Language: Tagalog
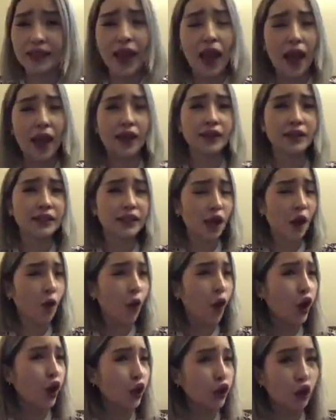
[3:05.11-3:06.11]
niya sa
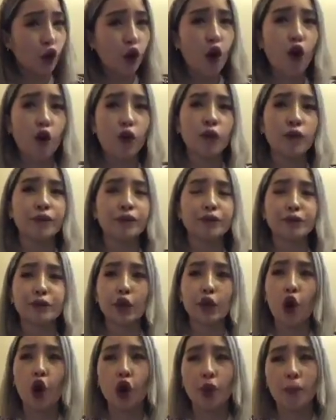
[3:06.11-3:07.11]
wall ko,
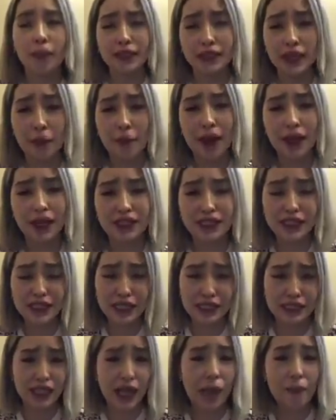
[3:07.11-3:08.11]
or masamang
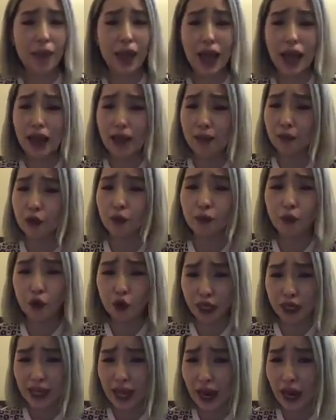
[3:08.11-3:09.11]
sinasabi, alam niyo po
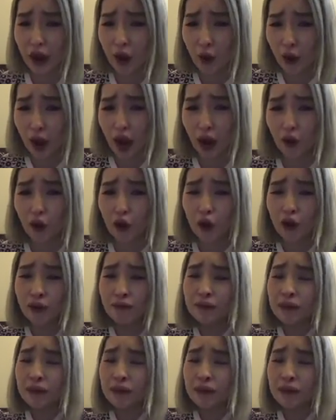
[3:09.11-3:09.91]
ginagawa ko,